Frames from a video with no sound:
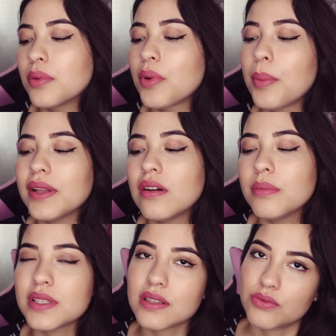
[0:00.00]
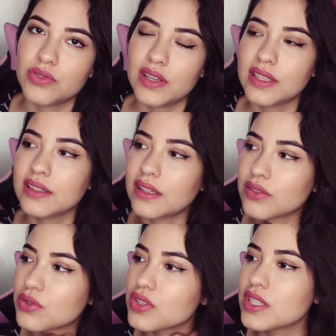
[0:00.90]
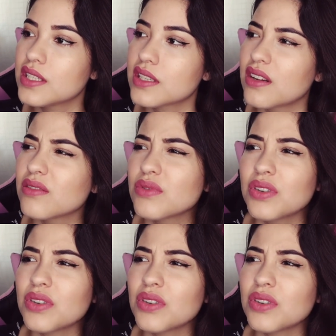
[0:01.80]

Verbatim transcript: pro meu pai dar uma pensão tiveram que entrar na justiça, eu,